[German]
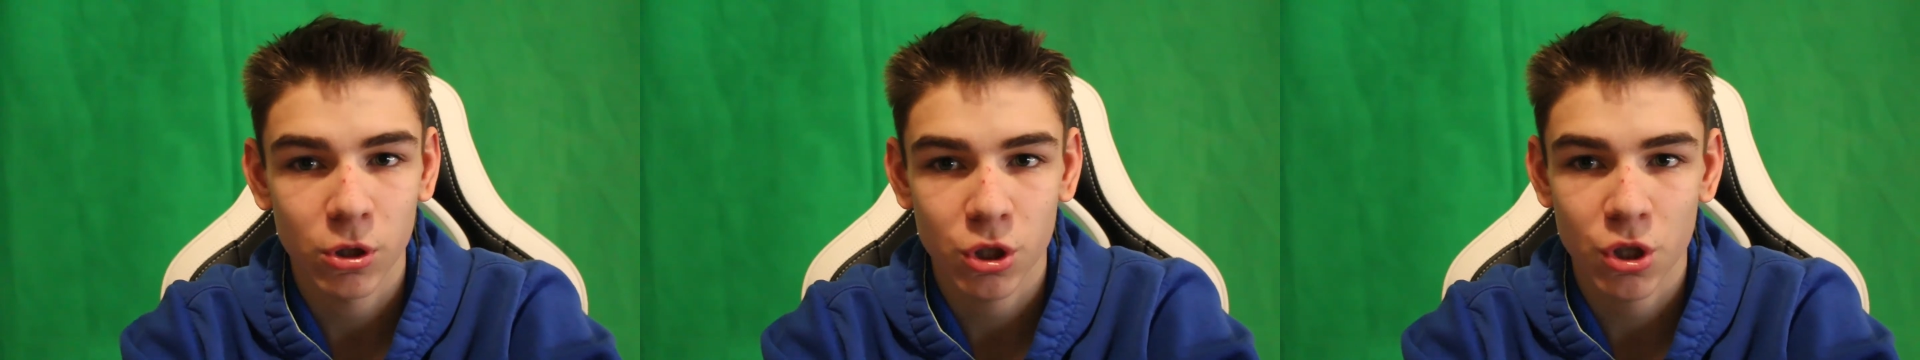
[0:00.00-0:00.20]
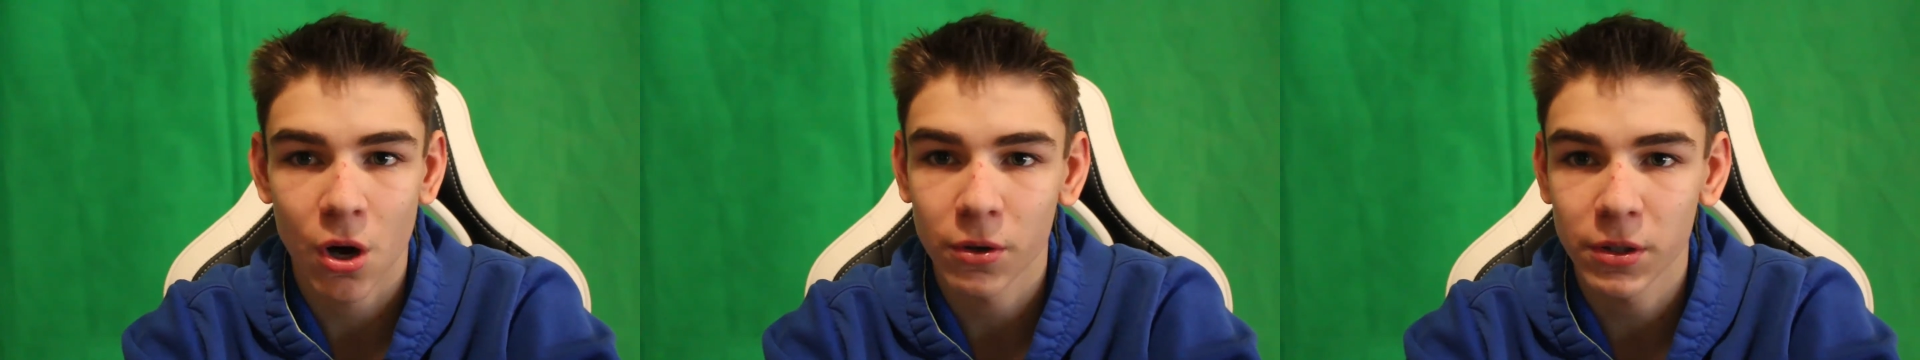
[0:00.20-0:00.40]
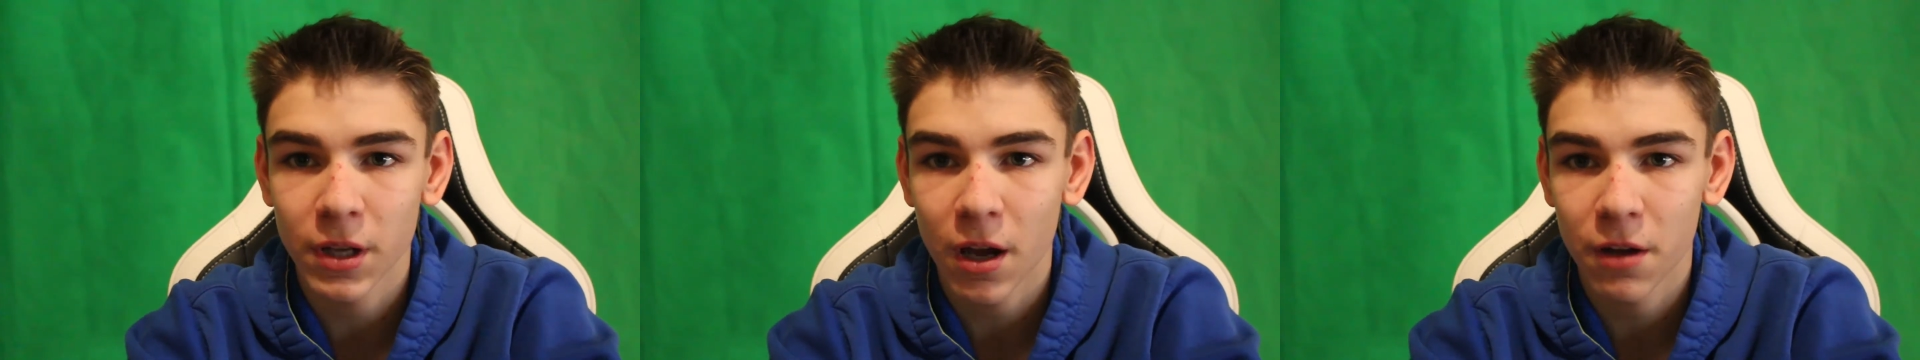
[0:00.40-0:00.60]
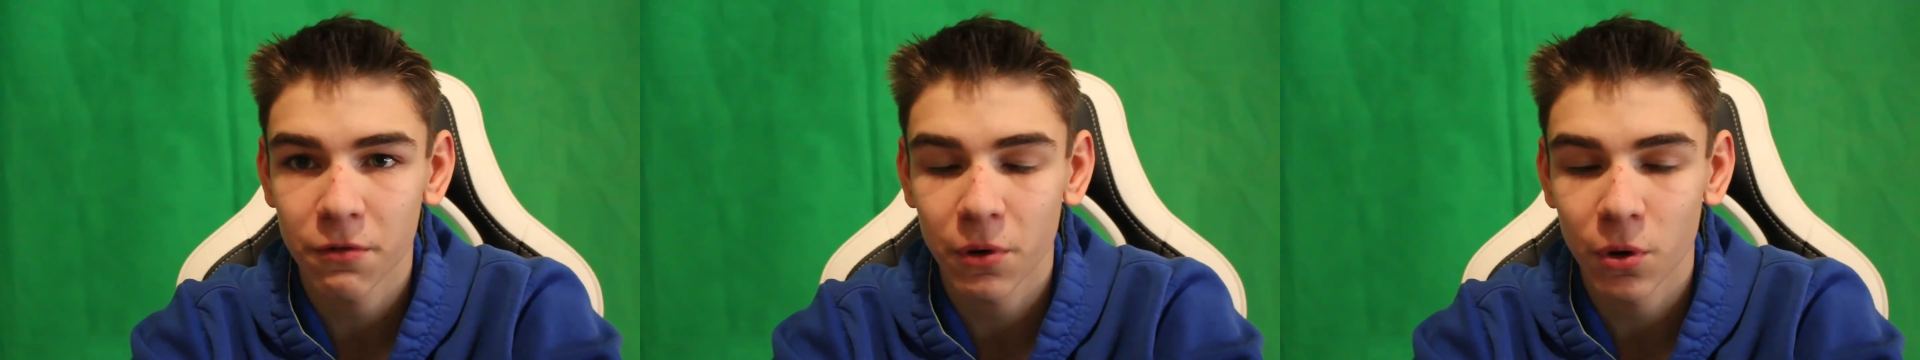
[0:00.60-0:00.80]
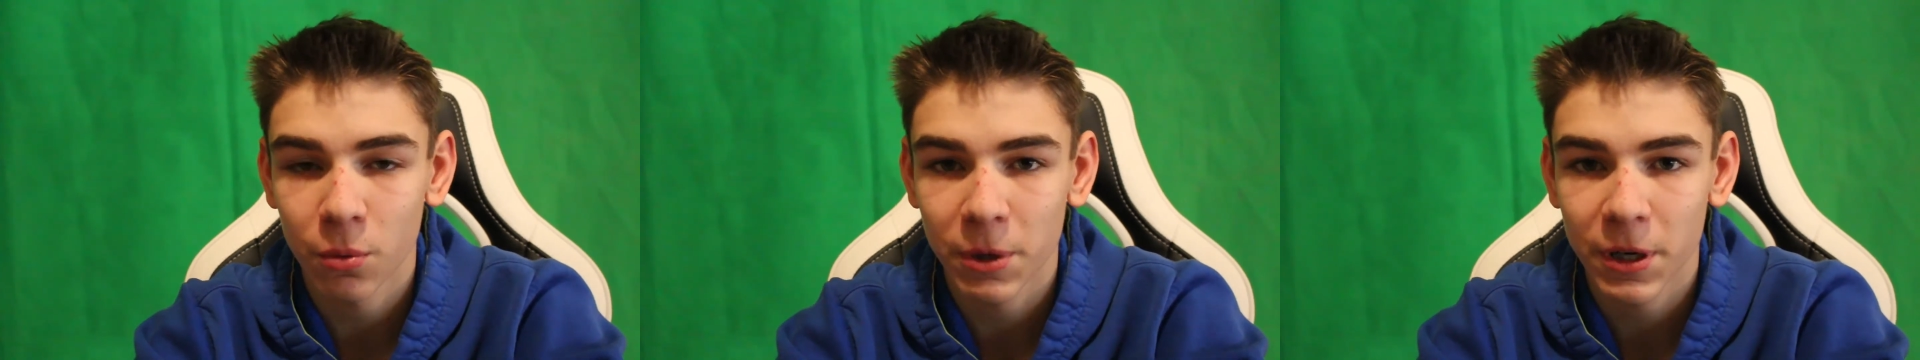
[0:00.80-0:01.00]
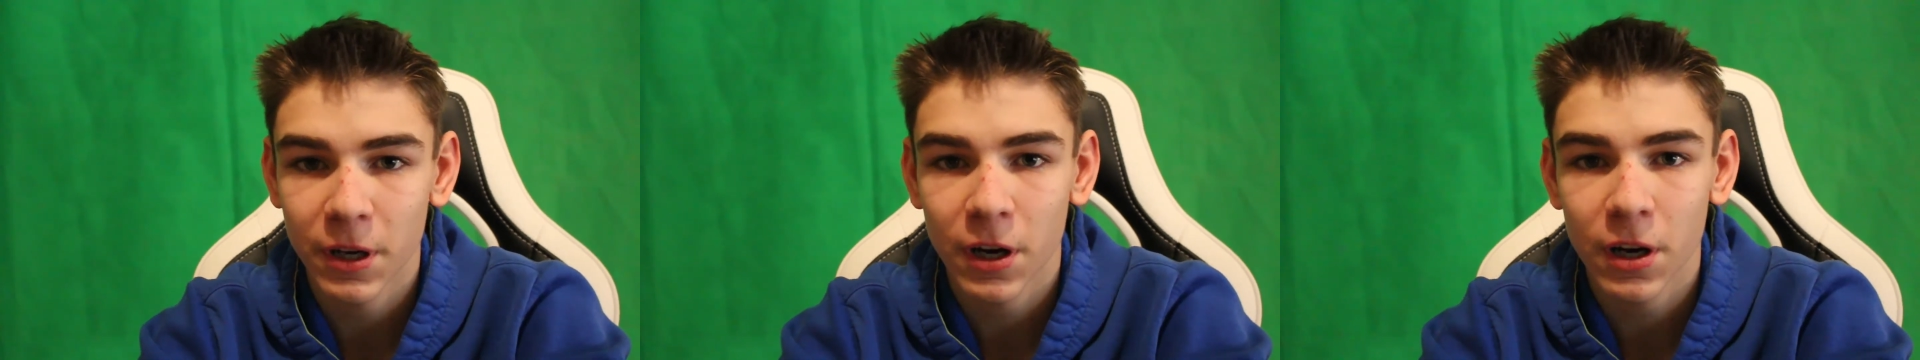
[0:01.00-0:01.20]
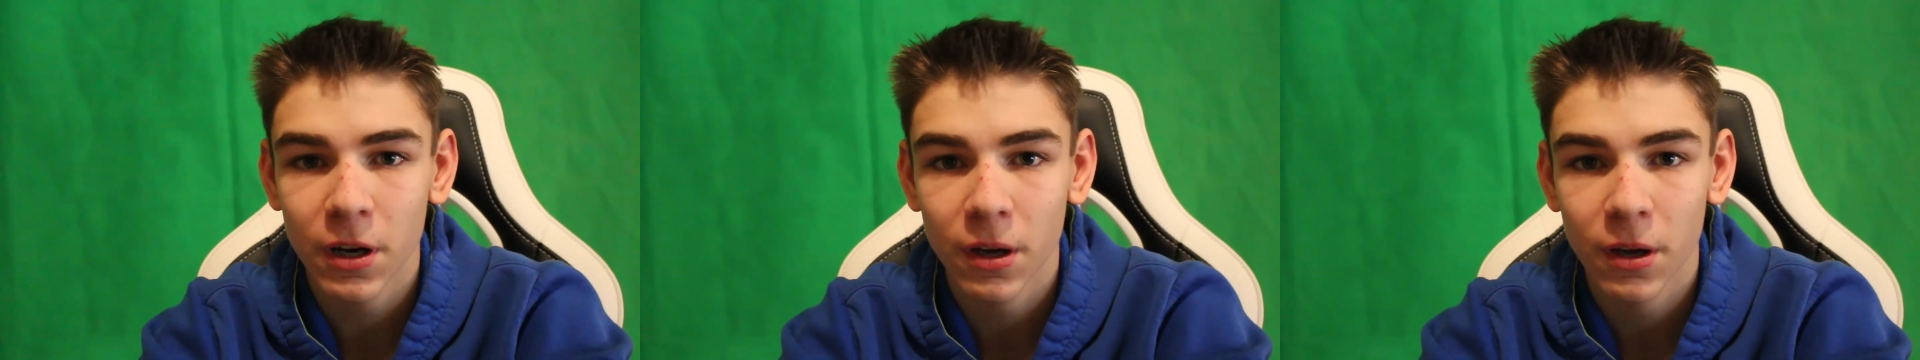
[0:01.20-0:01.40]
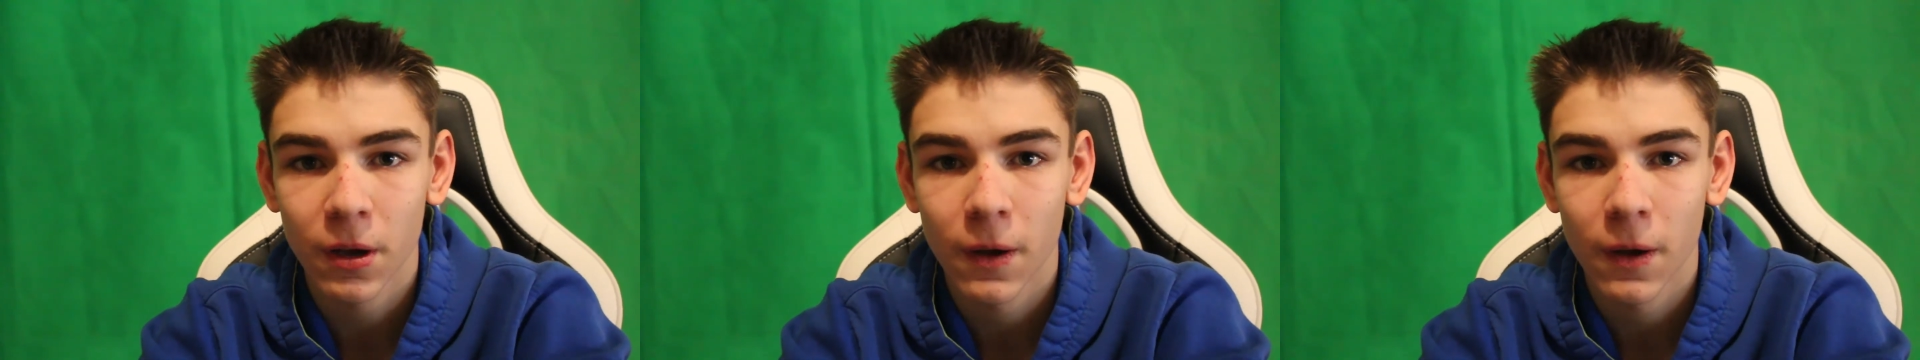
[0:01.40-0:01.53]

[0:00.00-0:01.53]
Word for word: schaut da einfach nochmal nach.